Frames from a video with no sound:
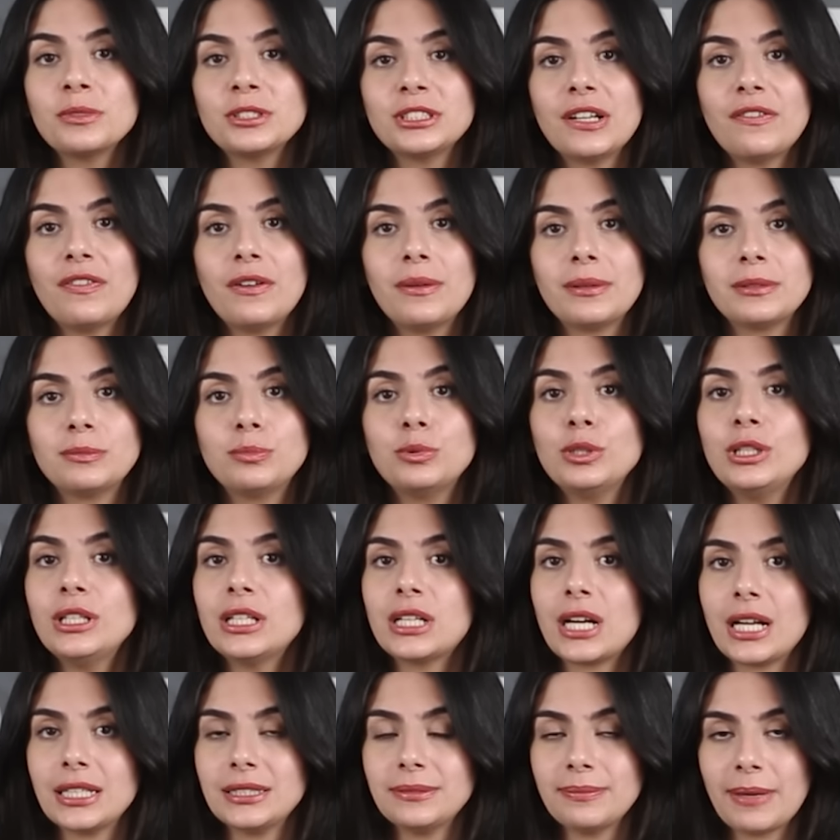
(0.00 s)
مصطفى مدبولي
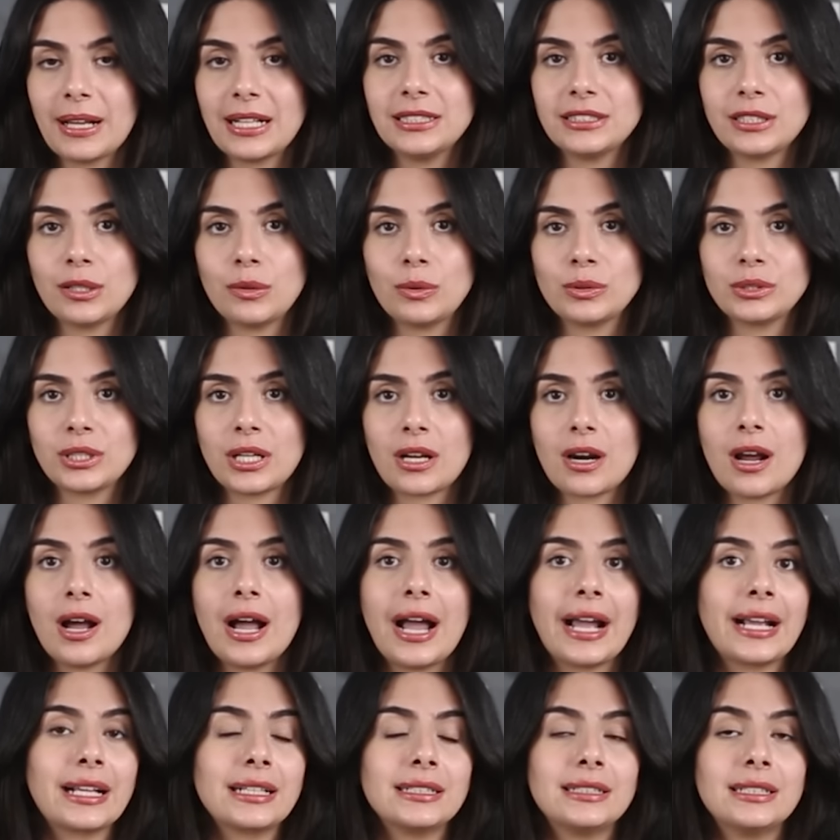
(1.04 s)
رئيس مجلس الوزراء
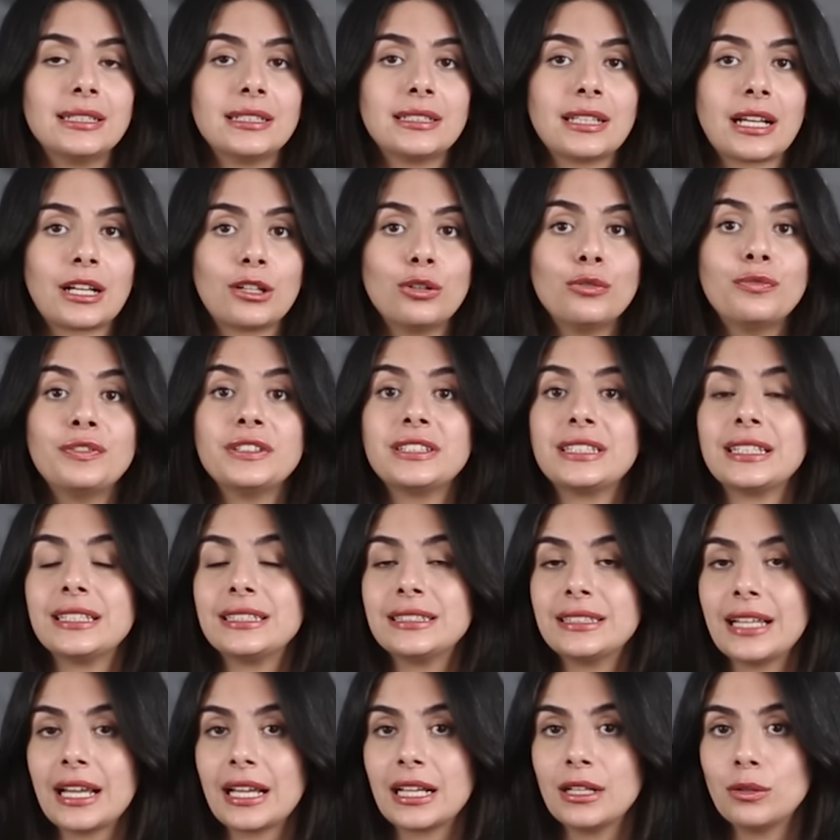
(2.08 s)
أكد أن تكلفة
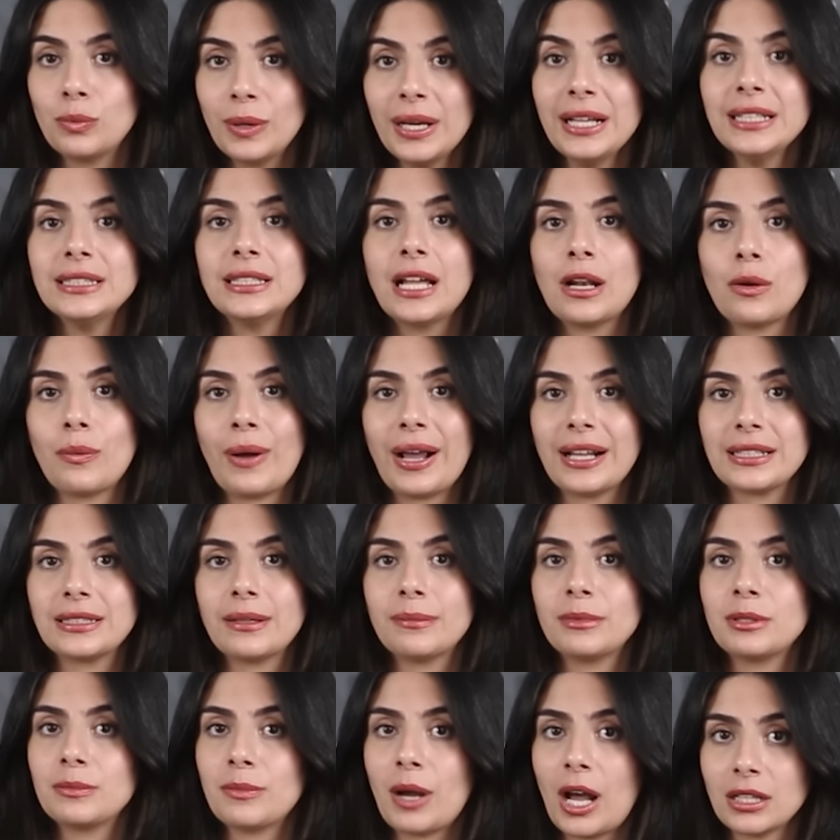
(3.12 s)
إنتاج الوحدة الواحدة
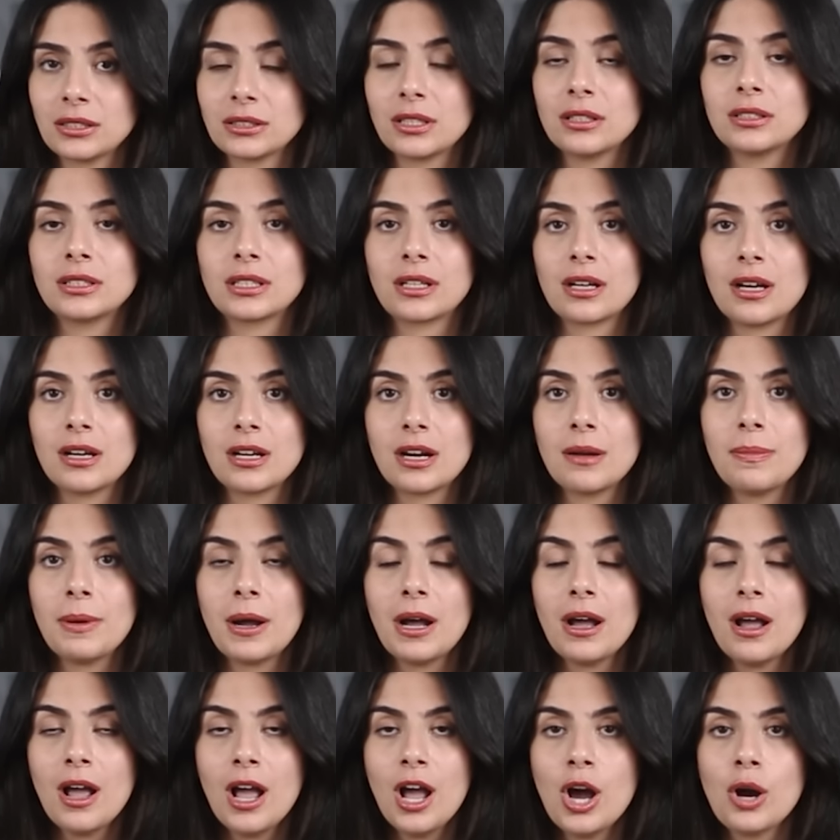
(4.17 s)
من محطات
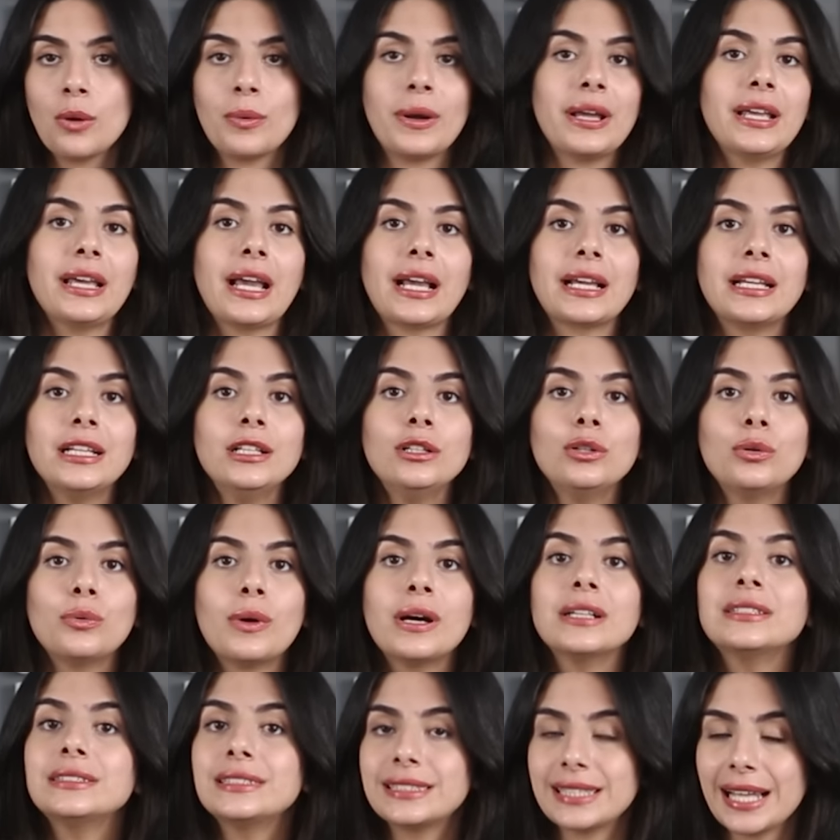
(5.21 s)
الكهرباء وهي كيلو
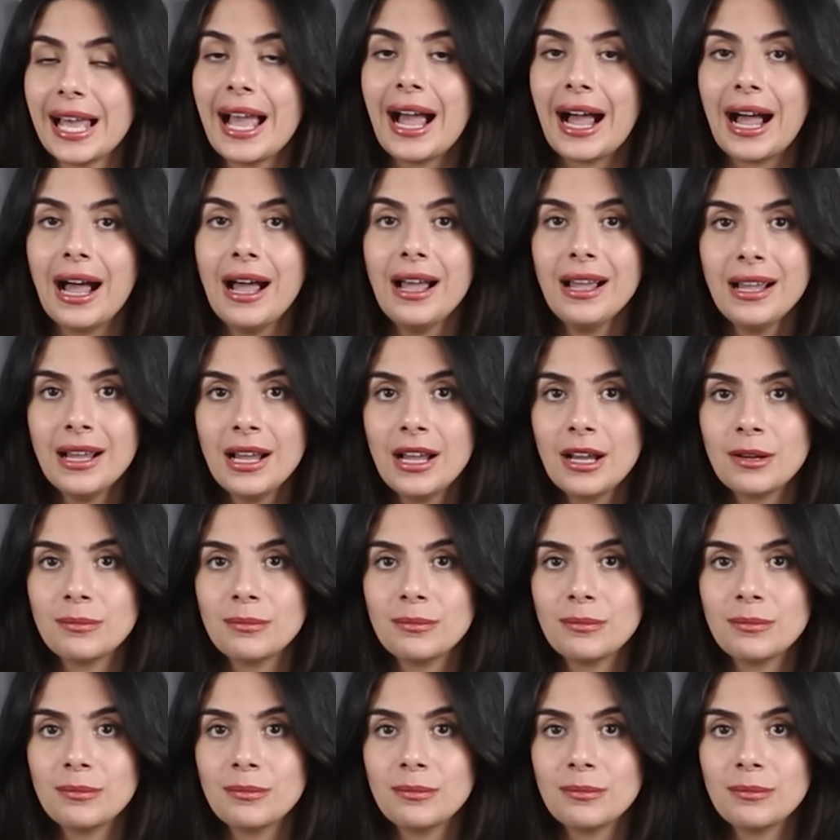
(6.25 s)
وات ساعة